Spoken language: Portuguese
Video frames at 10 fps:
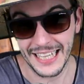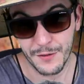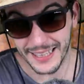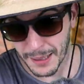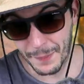ele
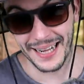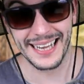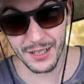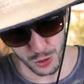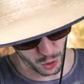devia estar tá
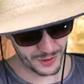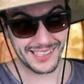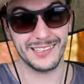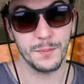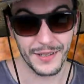prendendo todos
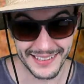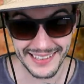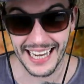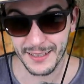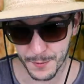esses
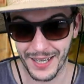policiais por